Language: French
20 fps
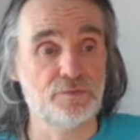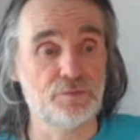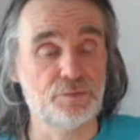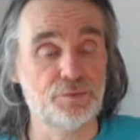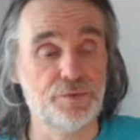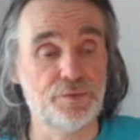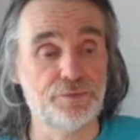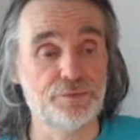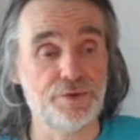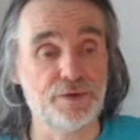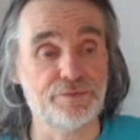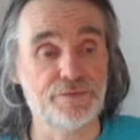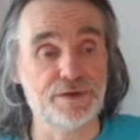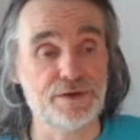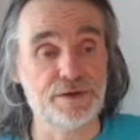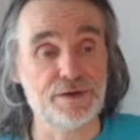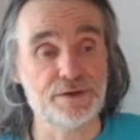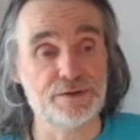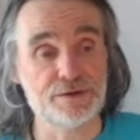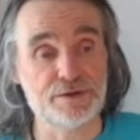pouvez vous
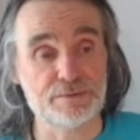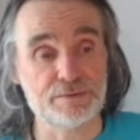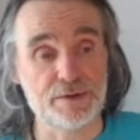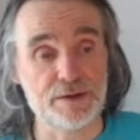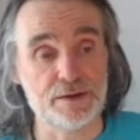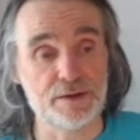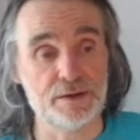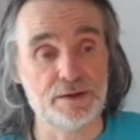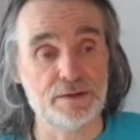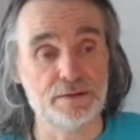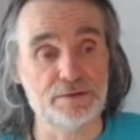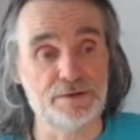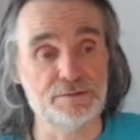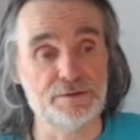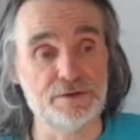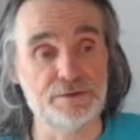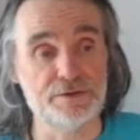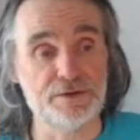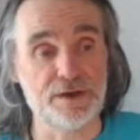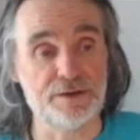réveiller, je sais pas, 10
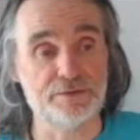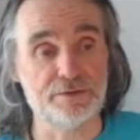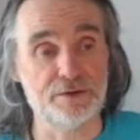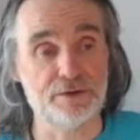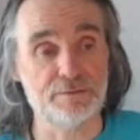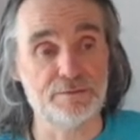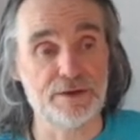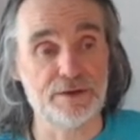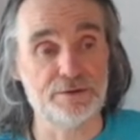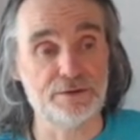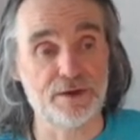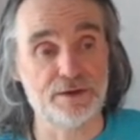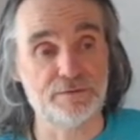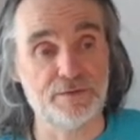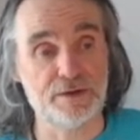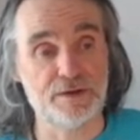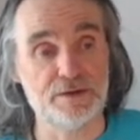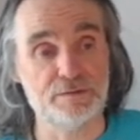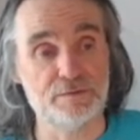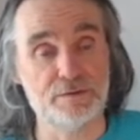minutes avant, mettre le
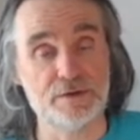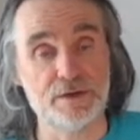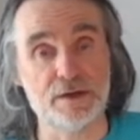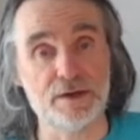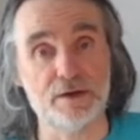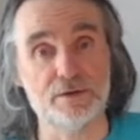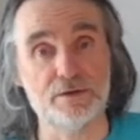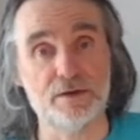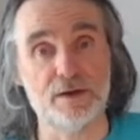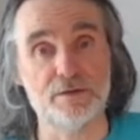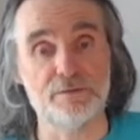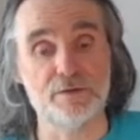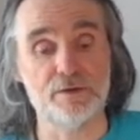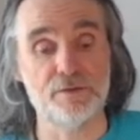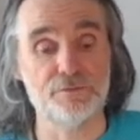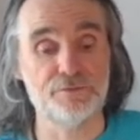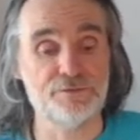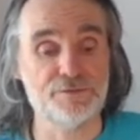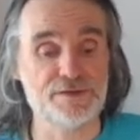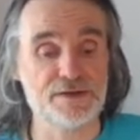réveil 10 minutes, un quart d'heure avant,
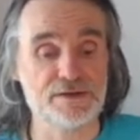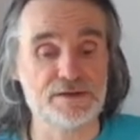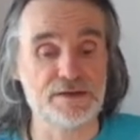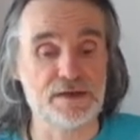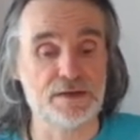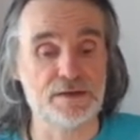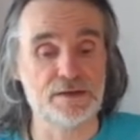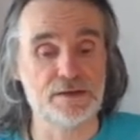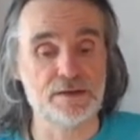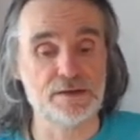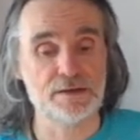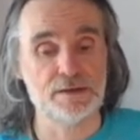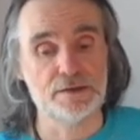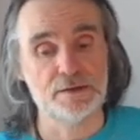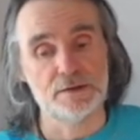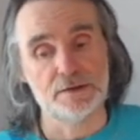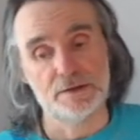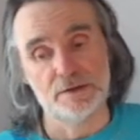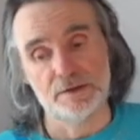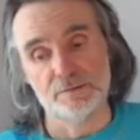vous vous installez,
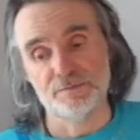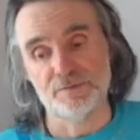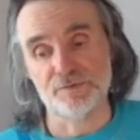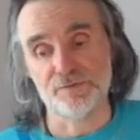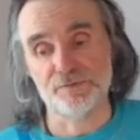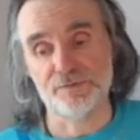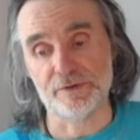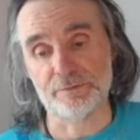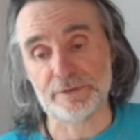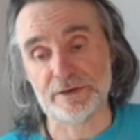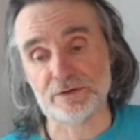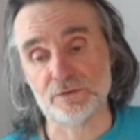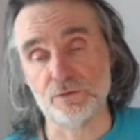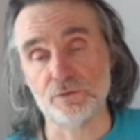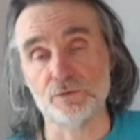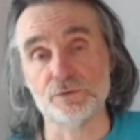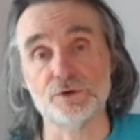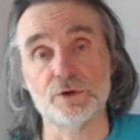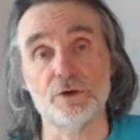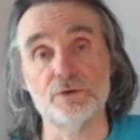puis vous ne faites pas trop
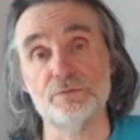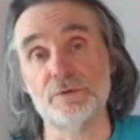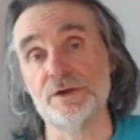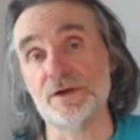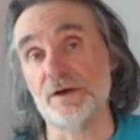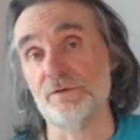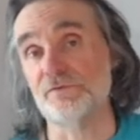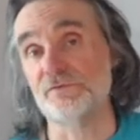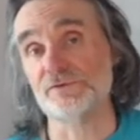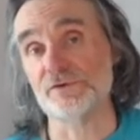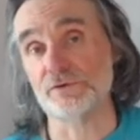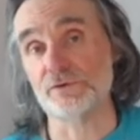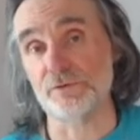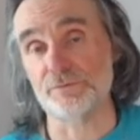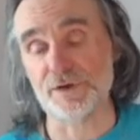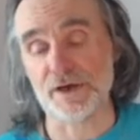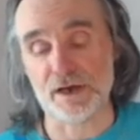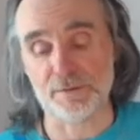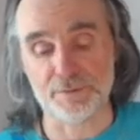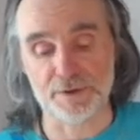longtemps de manière à vous
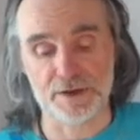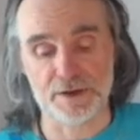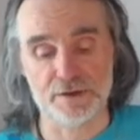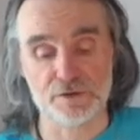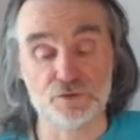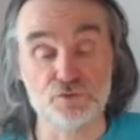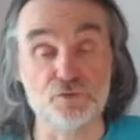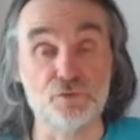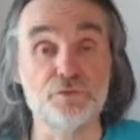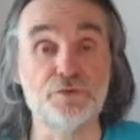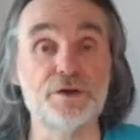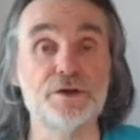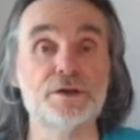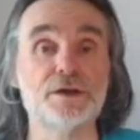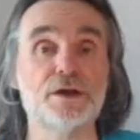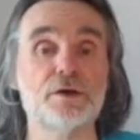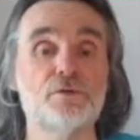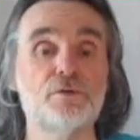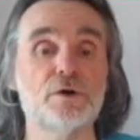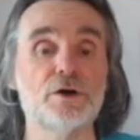endormir après, sauf les
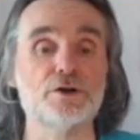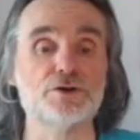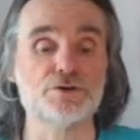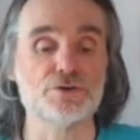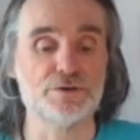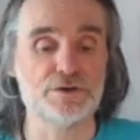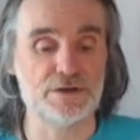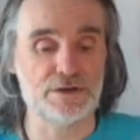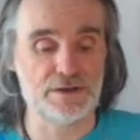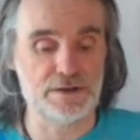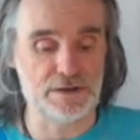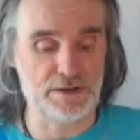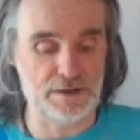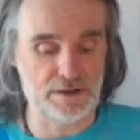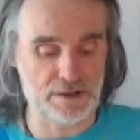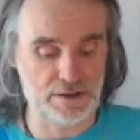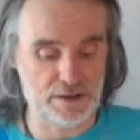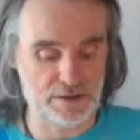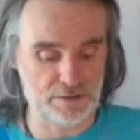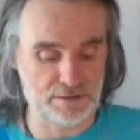très courageux qui
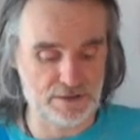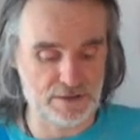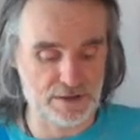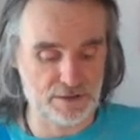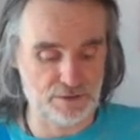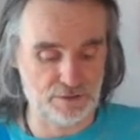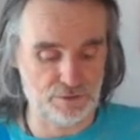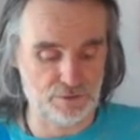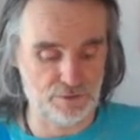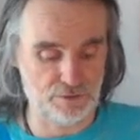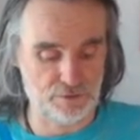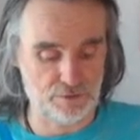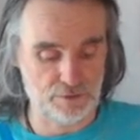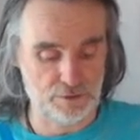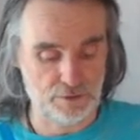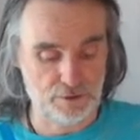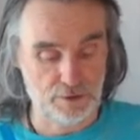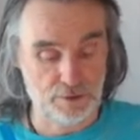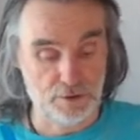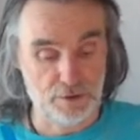dès 4h52
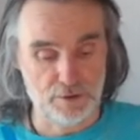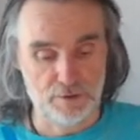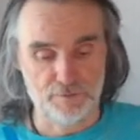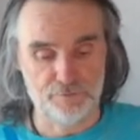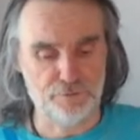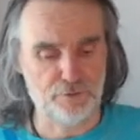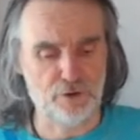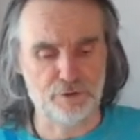font leur